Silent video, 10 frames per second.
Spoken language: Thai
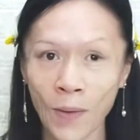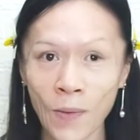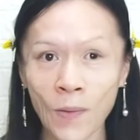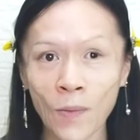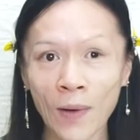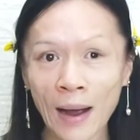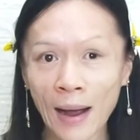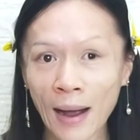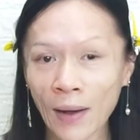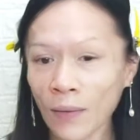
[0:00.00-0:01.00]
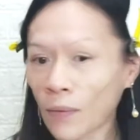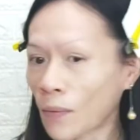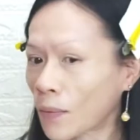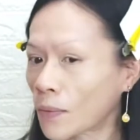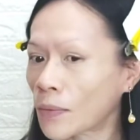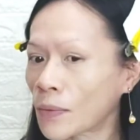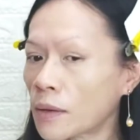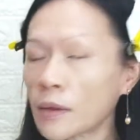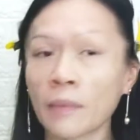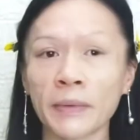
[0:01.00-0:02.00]
โอ้ว้าว
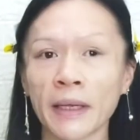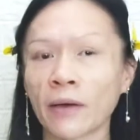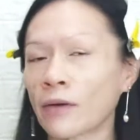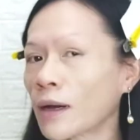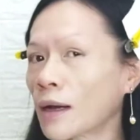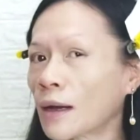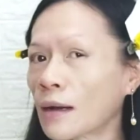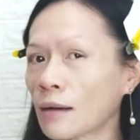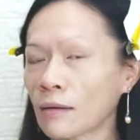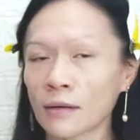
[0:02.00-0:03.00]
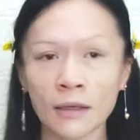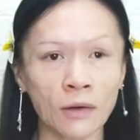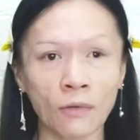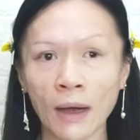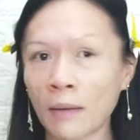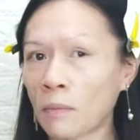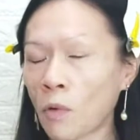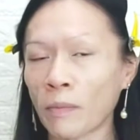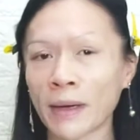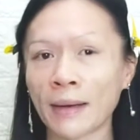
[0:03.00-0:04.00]
รอบเดียวนะคะก็ถือว่าป
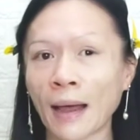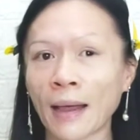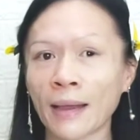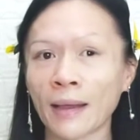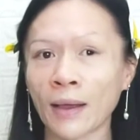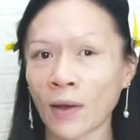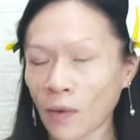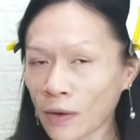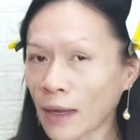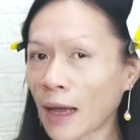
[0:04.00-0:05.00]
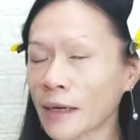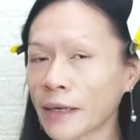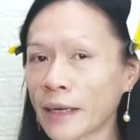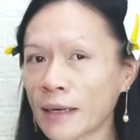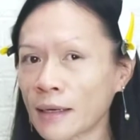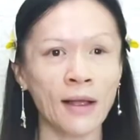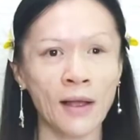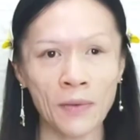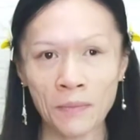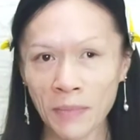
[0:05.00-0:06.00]
กปิดได้ค่อนข้างดีเลย
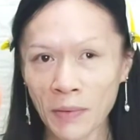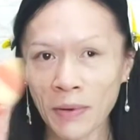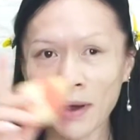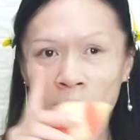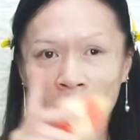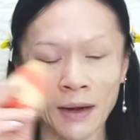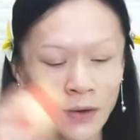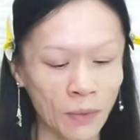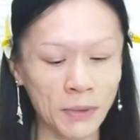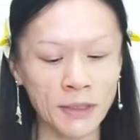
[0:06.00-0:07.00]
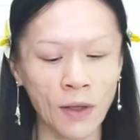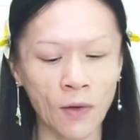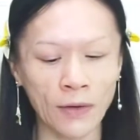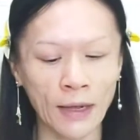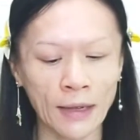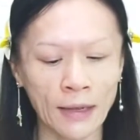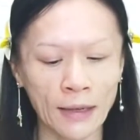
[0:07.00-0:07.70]
บิวเพิ่มอีกรอบที่สองนะ